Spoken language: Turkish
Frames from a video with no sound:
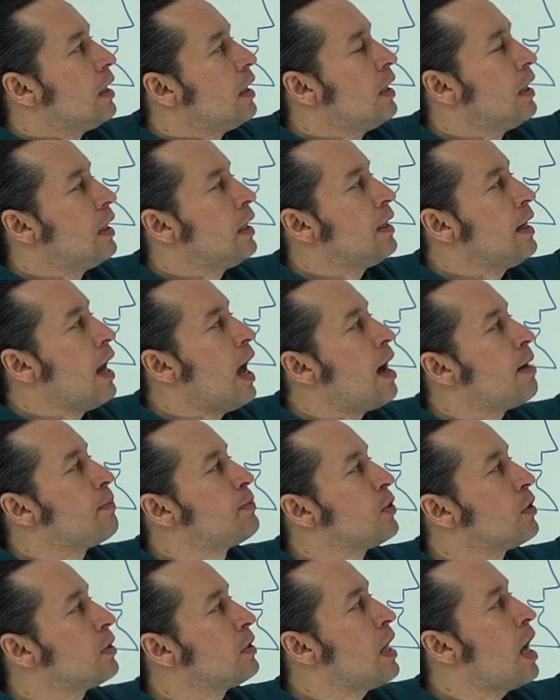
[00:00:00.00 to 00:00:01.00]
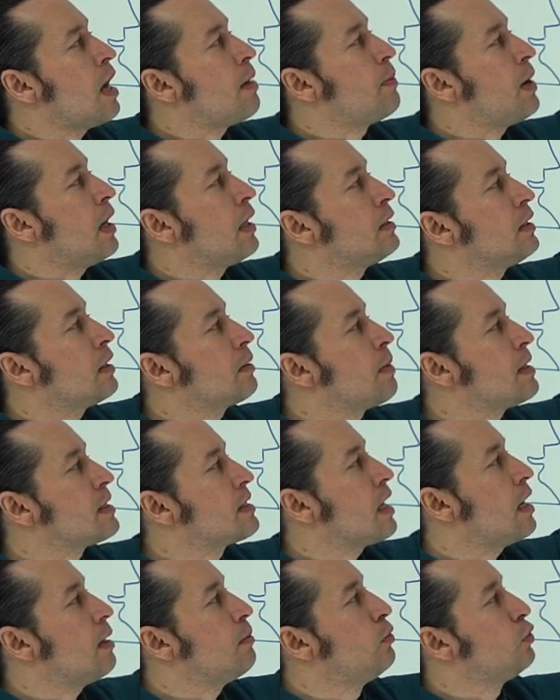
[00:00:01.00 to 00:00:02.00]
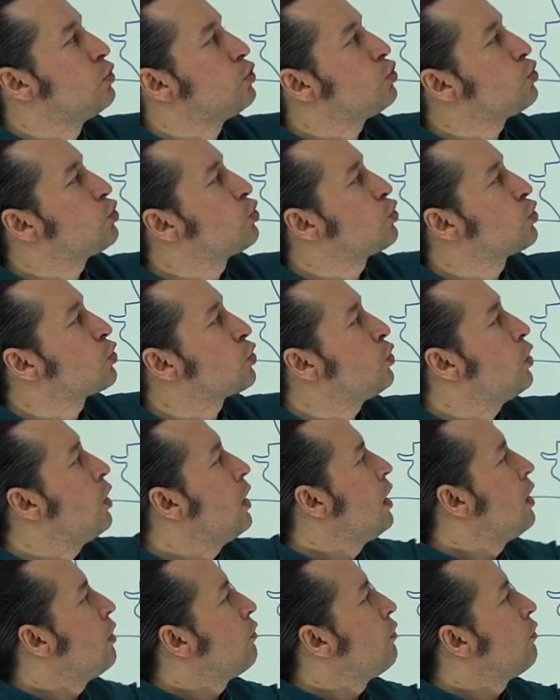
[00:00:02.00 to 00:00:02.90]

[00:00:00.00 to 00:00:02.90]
e, ne yapıyor ne yapardık? Mesela bu şu